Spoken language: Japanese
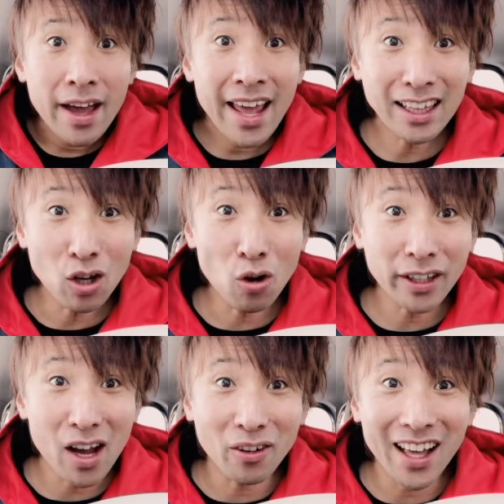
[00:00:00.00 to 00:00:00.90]
へとほで
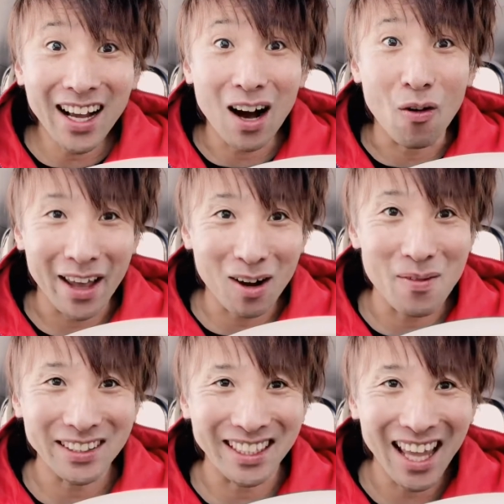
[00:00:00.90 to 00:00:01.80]
お腹をへこ
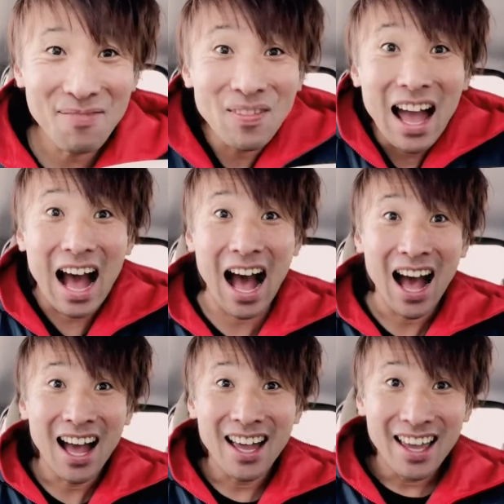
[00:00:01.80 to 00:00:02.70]
ませて、あ、
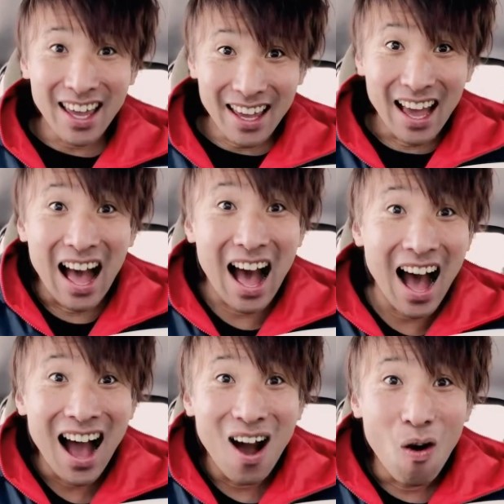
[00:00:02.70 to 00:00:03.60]
へ、
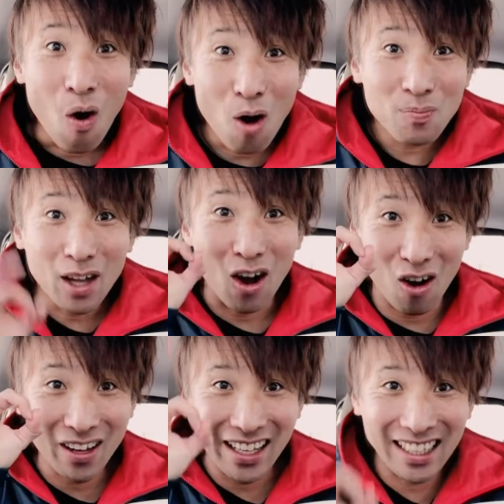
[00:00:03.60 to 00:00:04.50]
あ、ほ、
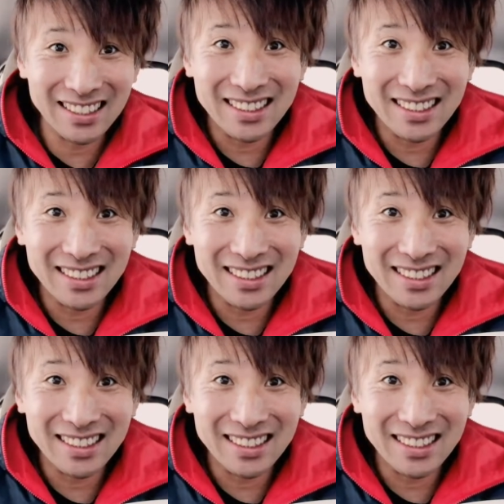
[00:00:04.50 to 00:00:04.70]
OK です。